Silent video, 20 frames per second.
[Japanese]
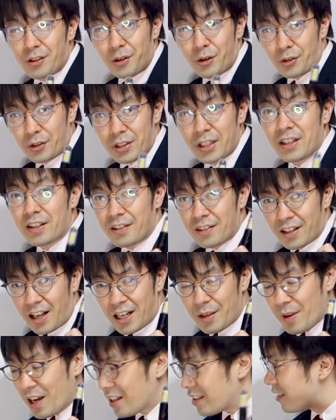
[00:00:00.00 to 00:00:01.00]
ということに
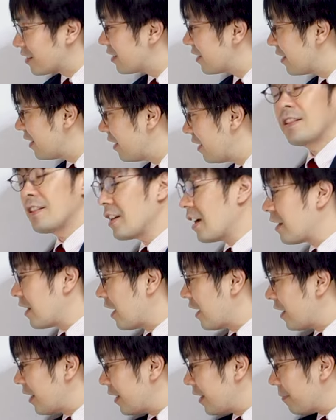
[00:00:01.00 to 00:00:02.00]
なります。じゃあ
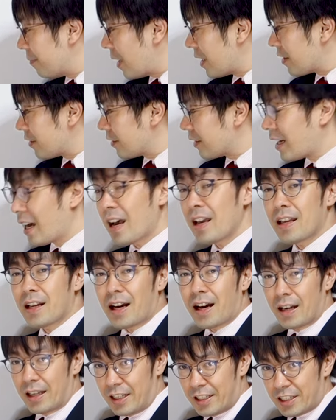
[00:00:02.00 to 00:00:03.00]
ね、まず解
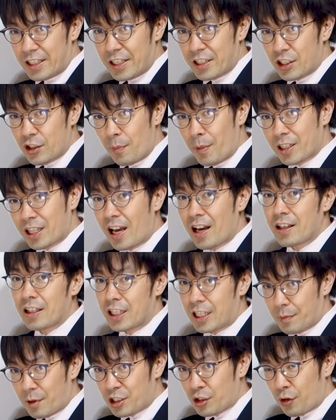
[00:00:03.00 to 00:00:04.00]
が11の
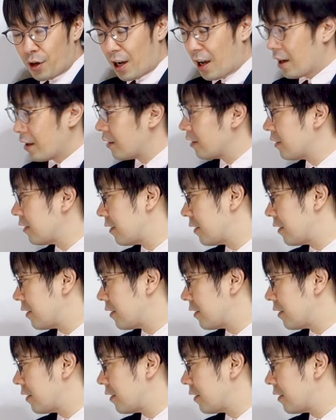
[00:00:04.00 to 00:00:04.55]
パターンいきましょうか。